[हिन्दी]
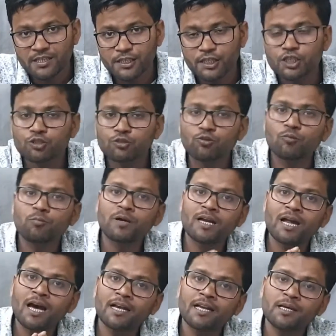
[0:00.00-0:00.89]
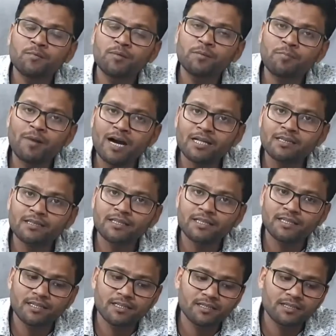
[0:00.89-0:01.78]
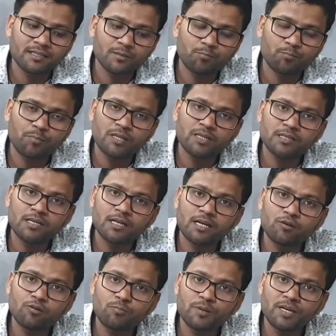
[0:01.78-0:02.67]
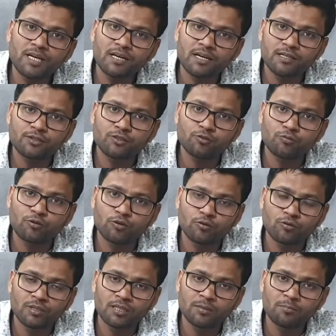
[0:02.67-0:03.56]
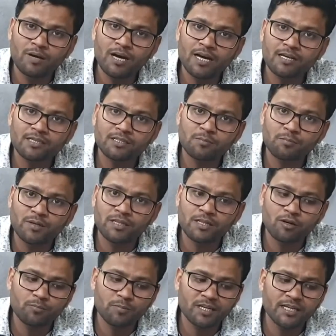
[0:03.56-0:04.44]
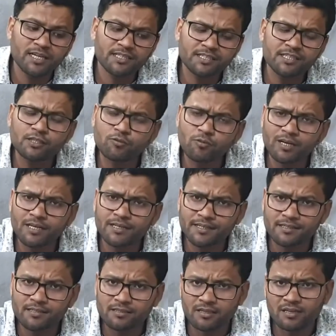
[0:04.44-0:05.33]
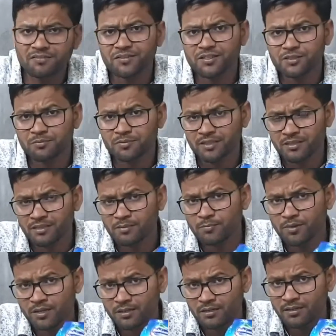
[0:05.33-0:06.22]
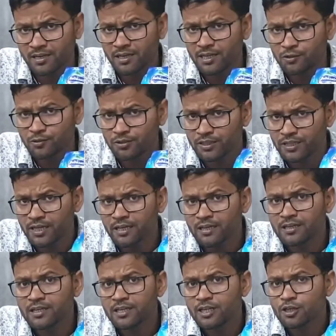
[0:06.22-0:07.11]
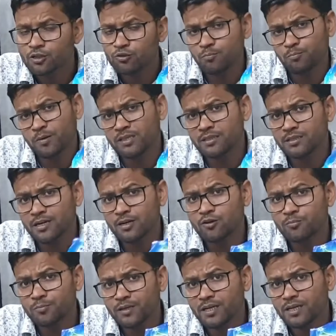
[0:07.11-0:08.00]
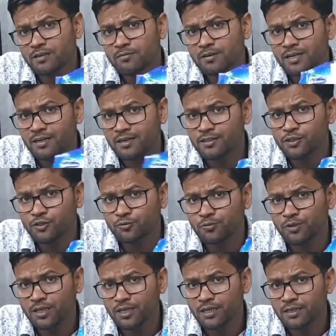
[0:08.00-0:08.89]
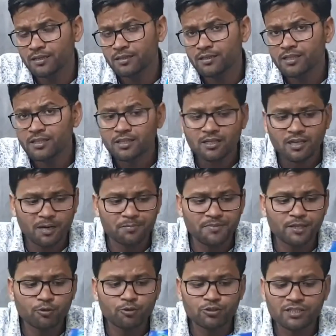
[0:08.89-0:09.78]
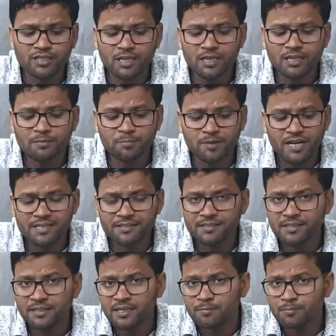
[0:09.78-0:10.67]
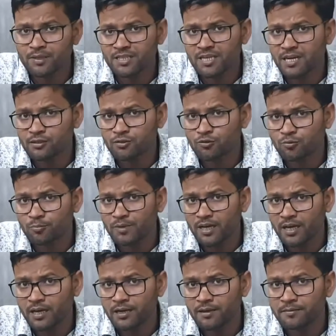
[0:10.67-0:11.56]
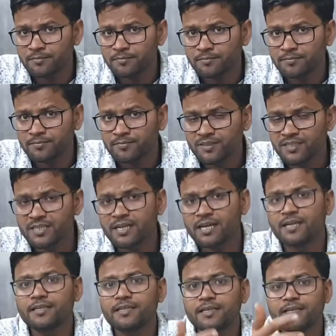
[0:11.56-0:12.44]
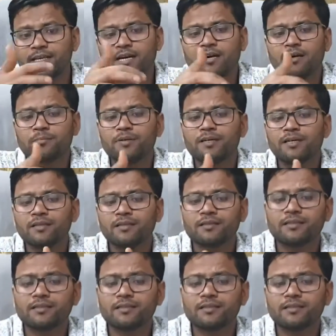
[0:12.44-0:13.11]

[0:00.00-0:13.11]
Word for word: इसको बनाने में मात्र पंद्रह रुपये खर्च हुए होंगे बारह से पंद्रह रुपये अच्छी क्वालिटी की सरफ इसमें अंदर डली हुई है तो पंद्रह रुपये लगभग खर्च हुए हैं अब देखो सेलिंग प्राइस इनका पचास रुपया है दिखाइए यहाँ पे